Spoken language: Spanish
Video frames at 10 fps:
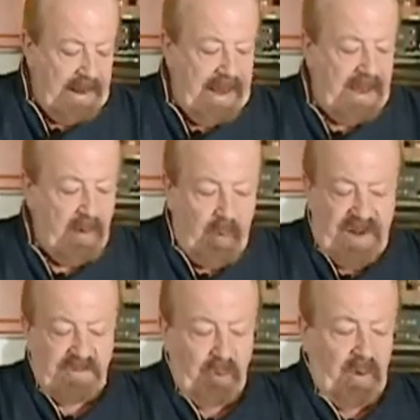El
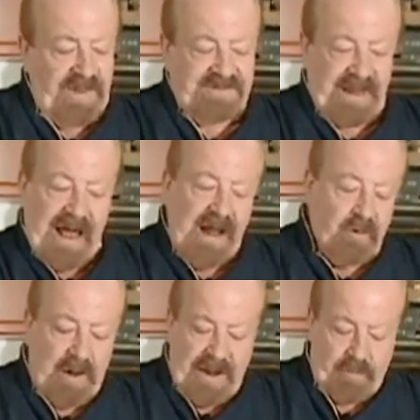hueso está a
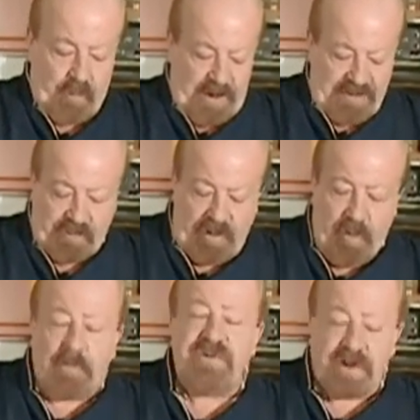lo largo, entonces lo
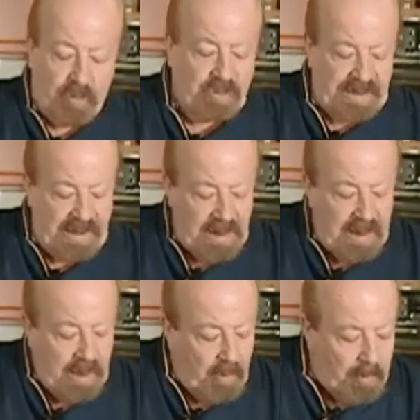vamos a cortar
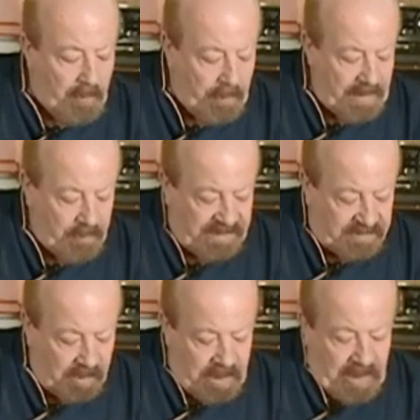como va el hueso.
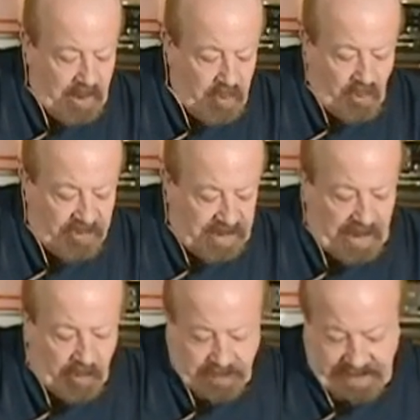No se debe
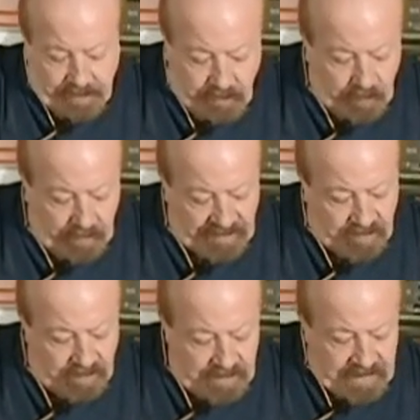cortar muy
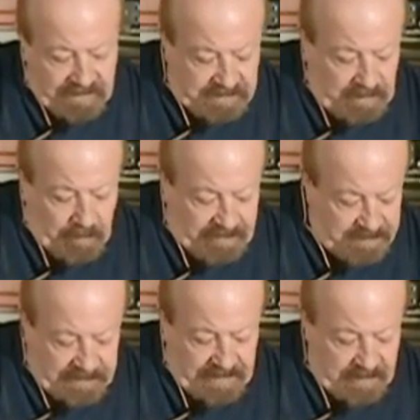grueso, sino más
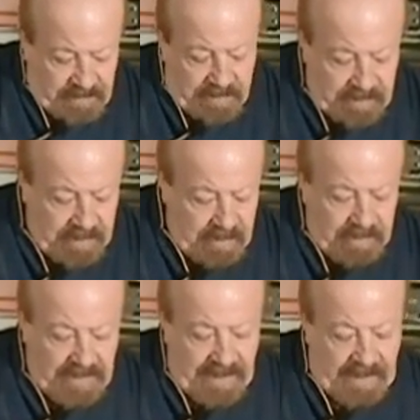bien
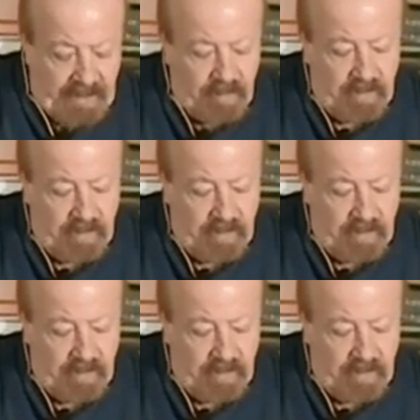delgado.